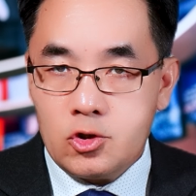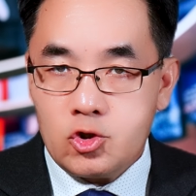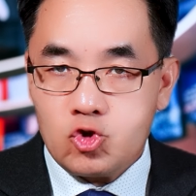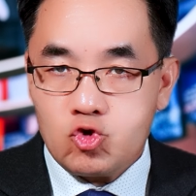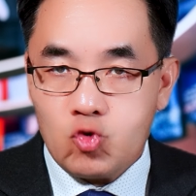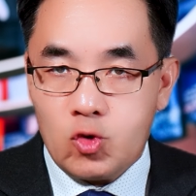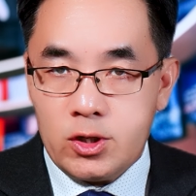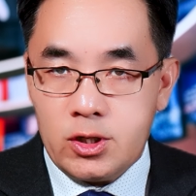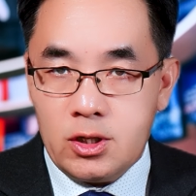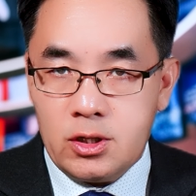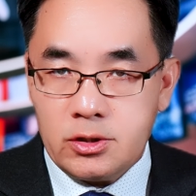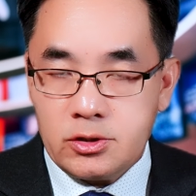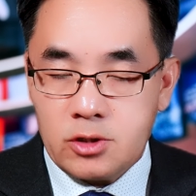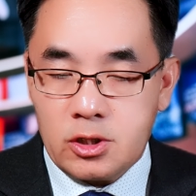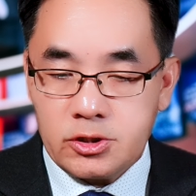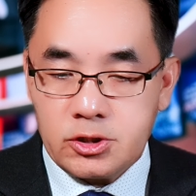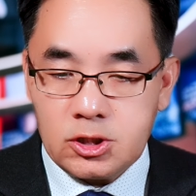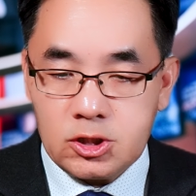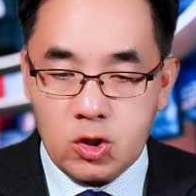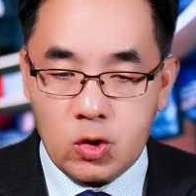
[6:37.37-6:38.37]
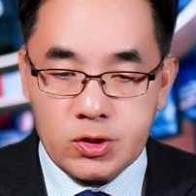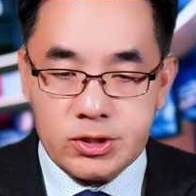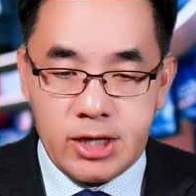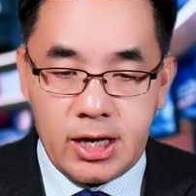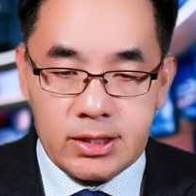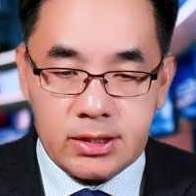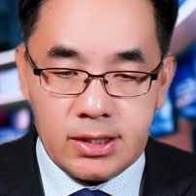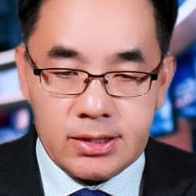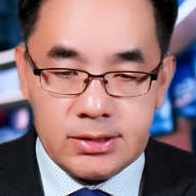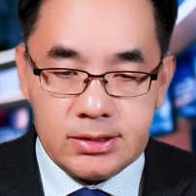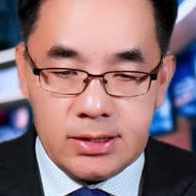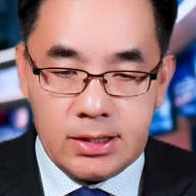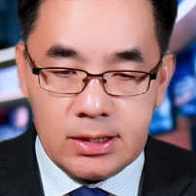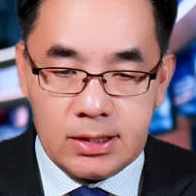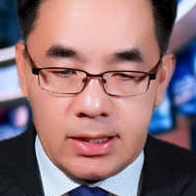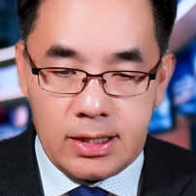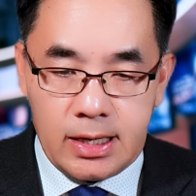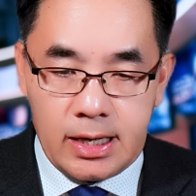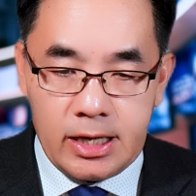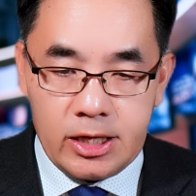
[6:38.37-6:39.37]
Chuẩn đời sau sự tàu tra tận dễ
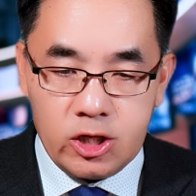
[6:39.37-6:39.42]
tiệt